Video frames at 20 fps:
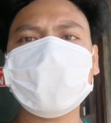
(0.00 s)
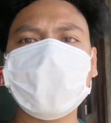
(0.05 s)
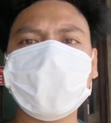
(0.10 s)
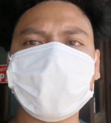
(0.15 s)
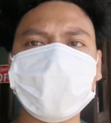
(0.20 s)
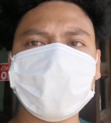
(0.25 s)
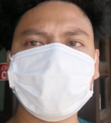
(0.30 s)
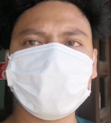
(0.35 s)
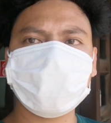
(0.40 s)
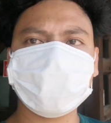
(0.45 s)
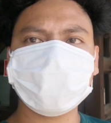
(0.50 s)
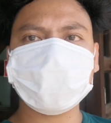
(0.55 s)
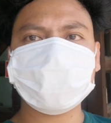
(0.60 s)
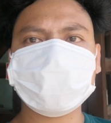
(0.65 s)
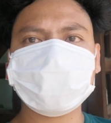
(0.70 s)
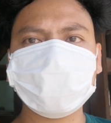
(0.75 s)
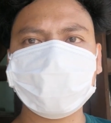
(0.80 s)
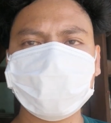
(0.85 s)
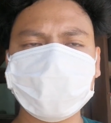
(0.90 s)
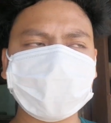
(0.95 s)
lang na ako niya
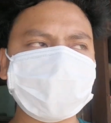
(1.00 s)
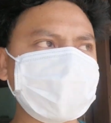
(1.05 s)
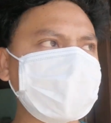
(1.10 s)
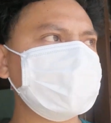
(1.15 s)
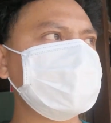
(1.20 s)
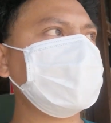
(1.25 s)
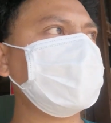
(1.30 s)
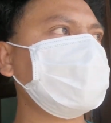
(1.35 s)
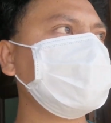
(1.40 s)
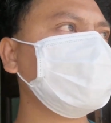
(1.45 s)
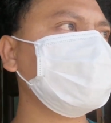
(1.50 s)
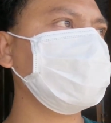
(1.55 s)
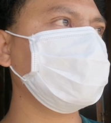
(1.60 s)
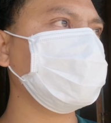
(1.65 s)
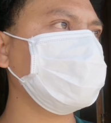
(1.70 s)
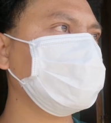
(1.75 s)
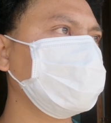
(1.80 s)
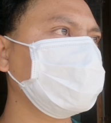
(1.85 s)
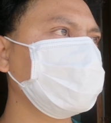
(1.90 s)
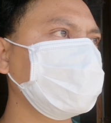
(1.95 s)
sa mga transaction